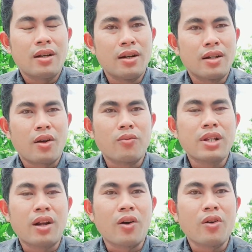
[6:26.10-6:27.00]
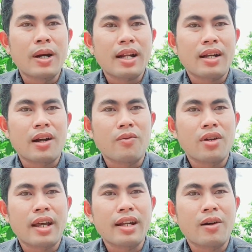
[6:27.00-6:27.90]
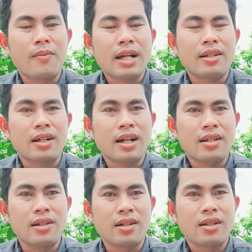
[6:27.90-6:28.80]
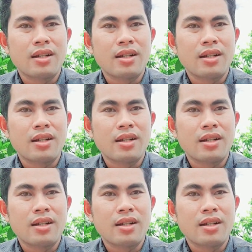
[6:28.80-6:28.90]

cũng xin lỗi cô bác là không có thể nào bắt được hết được.